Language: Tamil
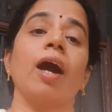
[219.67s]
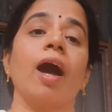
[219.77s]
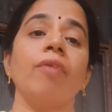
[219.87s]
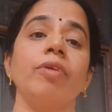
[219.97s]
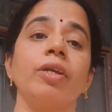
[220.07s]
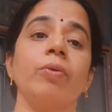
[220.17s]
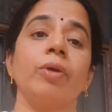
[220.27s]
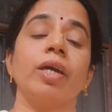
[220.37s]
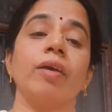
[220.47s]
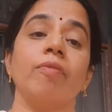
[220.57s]

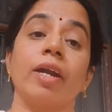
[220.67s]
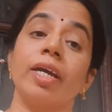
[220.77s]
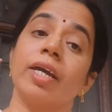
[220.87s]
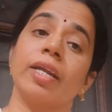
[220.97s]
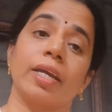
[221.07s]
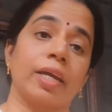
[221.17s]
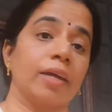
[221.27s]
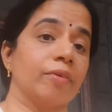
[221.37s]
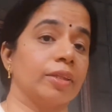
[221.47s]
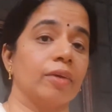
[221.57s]
காவிரியோட
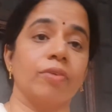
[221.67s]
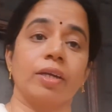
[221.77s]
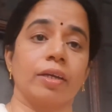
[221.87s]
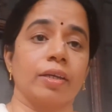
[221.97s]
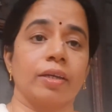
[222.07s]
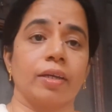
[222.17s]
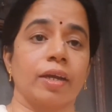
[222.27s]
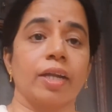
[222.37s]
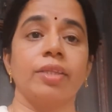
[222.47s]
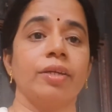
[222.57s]
வடகரையை வந்து அவங்க
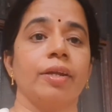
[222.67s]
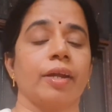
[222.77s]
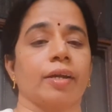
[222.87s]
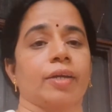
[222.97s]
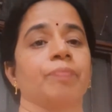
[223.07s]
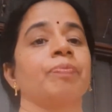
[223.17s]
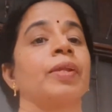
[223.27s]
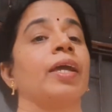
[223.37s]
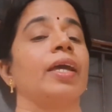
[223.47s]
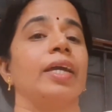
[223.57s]
கடந்துடுறாங்க
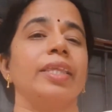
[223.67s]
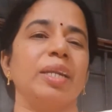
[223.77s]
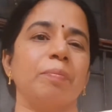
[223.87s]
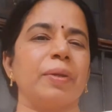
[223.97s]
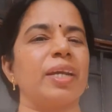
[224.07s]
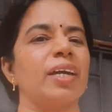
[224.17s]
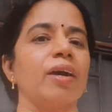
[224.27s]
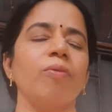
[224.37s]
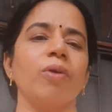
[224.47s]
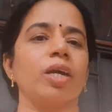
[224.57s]
இதன் பிறகு
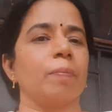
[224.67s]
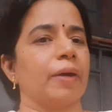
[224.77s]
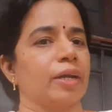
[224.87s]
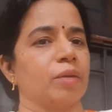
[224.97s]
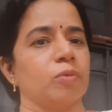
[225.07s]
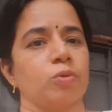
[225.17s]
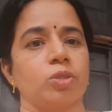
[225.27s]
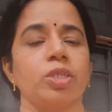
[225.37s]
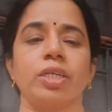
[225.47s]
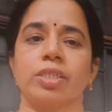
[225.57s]
அவங்களுக்கு பயணம்
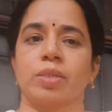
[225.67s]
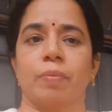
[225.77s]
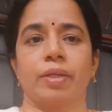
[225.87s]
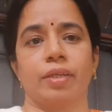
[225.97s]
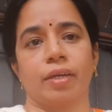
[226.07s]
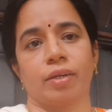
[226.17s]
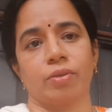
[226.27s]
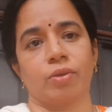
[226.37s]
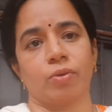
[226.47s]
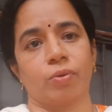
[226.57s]
கொஞ்சம் கஷ்டமாக தான்
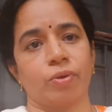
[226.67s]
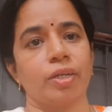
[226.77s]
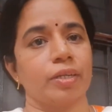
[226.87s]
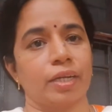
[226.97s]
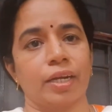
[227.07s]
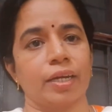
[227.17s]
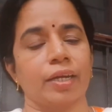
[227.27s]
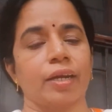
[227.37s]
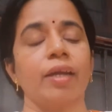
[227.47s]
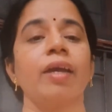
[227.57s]
இருந்திருக்கும்னு
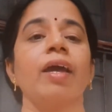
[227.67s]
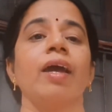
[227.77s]
நினைக்கிறேன்